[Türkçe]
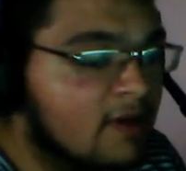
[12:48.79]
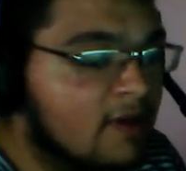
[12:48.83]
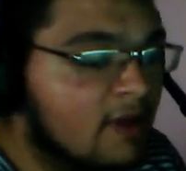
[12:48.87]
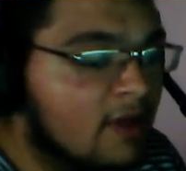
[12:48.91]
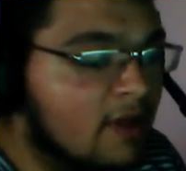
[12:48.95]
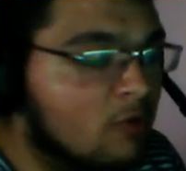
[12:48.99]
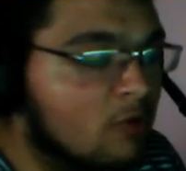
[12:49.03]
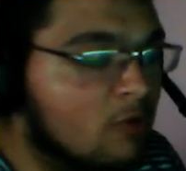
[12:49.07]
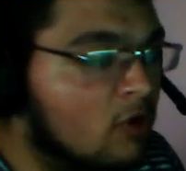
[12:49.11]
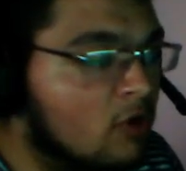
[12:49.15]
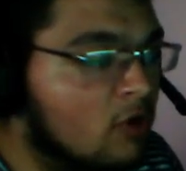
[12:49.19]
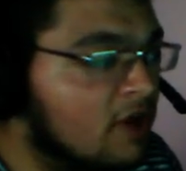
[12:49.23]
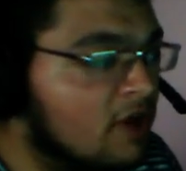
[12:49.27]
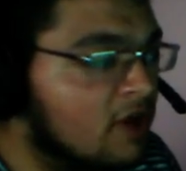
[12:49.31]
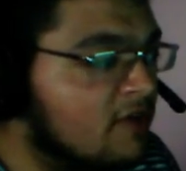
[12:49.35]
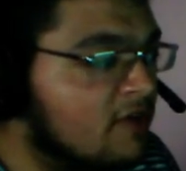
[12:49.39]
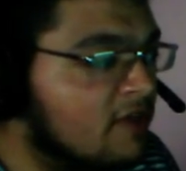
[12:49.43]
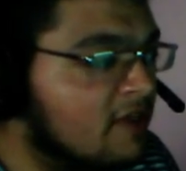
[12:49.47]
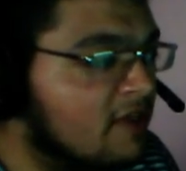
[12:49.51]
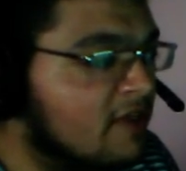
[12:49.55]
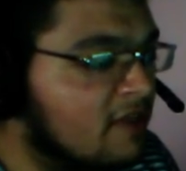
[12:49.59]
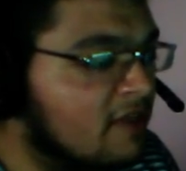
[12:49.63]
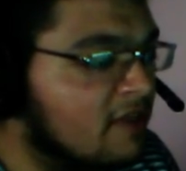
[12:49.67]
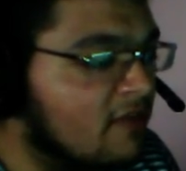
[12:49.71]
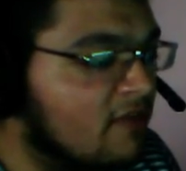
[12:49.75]
Ya sonraya
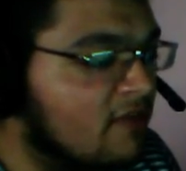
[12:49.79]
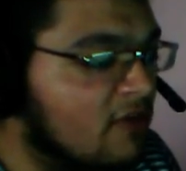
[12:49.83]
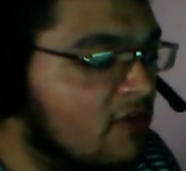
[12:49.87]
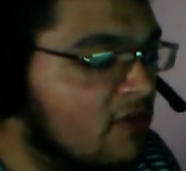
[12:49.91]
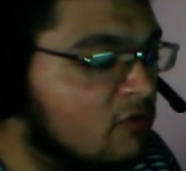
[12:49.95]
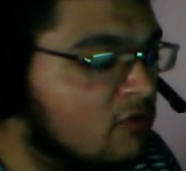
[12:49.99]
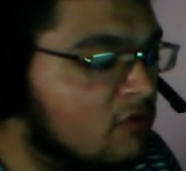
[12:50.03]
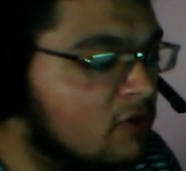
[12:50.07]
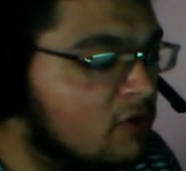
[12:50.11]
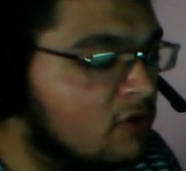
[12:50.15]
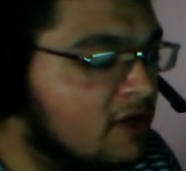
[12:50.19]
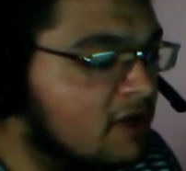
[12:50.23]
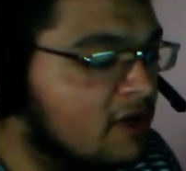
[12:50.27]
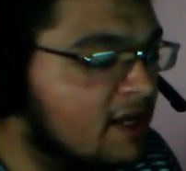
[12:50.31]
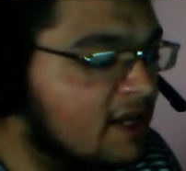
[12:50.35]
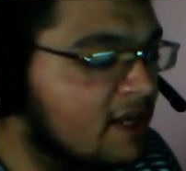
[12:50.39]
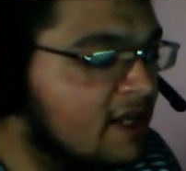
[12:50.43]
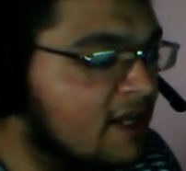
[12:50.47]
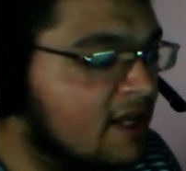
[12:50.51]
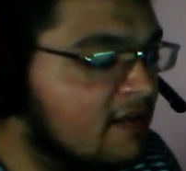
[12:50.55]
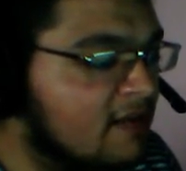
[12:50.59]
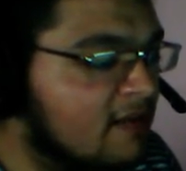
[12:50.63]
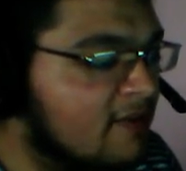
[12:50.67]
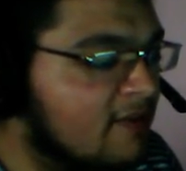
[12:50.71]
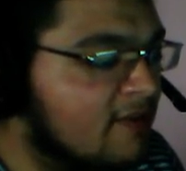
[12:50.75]
zaten defans rünleriyle
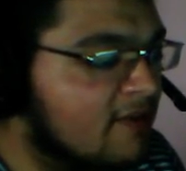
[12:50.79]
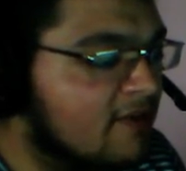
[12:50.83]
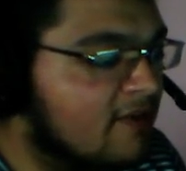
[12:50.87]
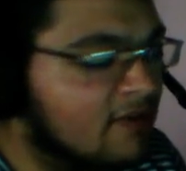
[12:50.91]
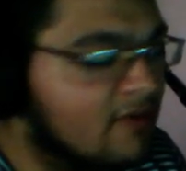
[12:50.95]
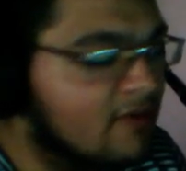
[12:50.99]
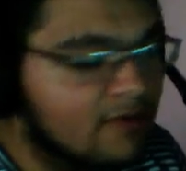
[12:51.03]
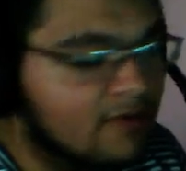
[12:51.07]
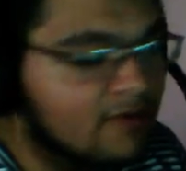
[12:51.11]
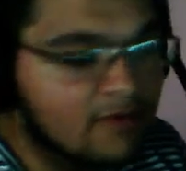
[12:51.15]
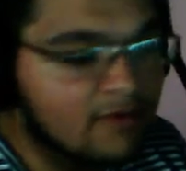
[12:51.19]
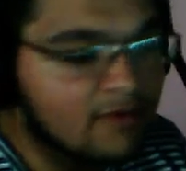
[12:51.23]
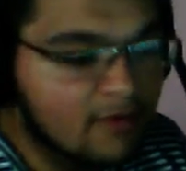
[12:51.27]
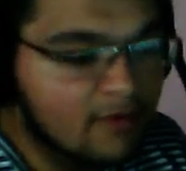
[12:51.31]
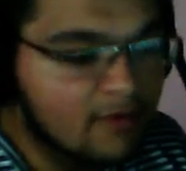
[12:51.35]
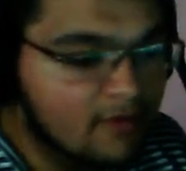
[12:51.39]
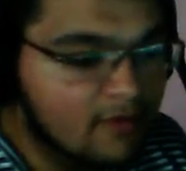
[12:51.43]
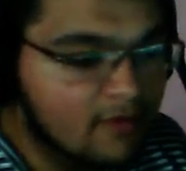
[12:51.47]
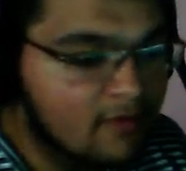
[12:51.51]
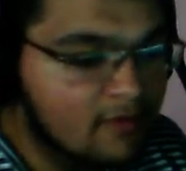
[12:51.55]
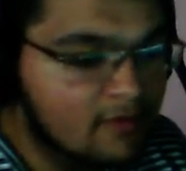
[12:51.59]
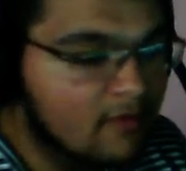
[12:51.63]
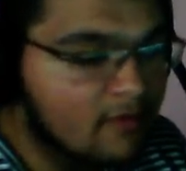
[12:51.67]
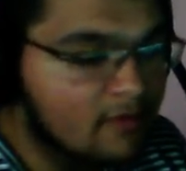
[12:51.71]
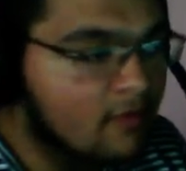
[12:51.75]
girilmez.
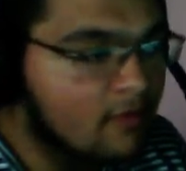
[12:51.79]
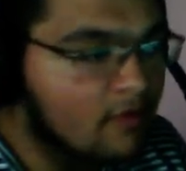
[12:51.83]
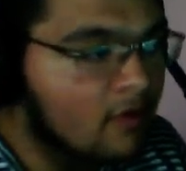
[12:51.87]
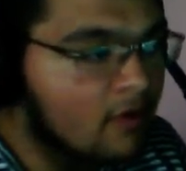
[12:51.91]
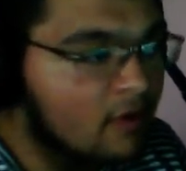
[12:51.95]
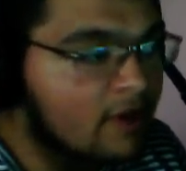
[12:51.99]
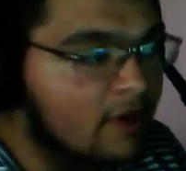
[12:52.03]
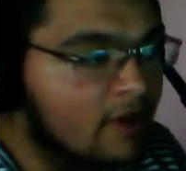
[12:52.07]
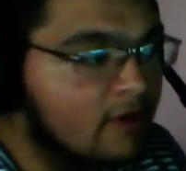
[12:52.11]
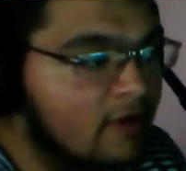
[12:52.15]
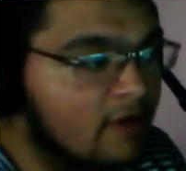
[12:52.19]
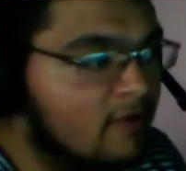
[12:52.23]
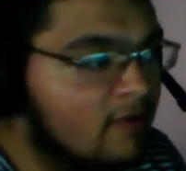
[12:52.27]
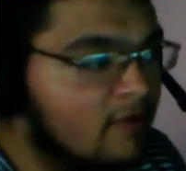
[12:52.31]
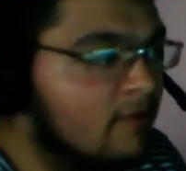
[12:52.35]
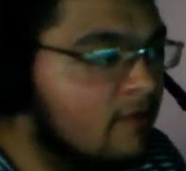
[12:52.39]
Öyle değil mi?